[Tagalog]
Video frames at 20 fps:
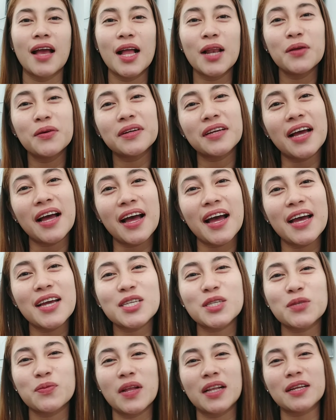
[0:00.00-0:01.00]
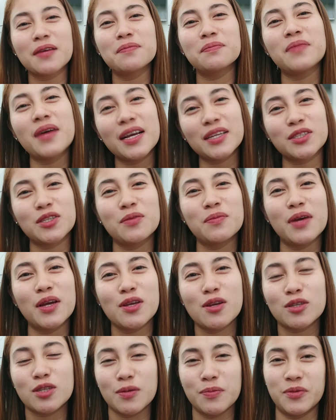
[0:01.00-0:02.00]
Hello guys! Welcome back to my
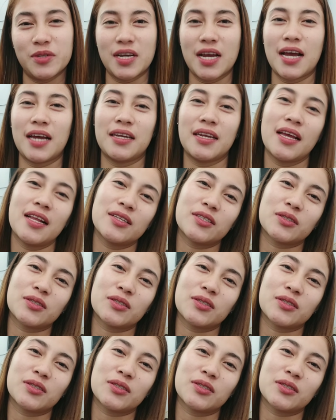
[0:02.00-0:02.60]
YouTube channel.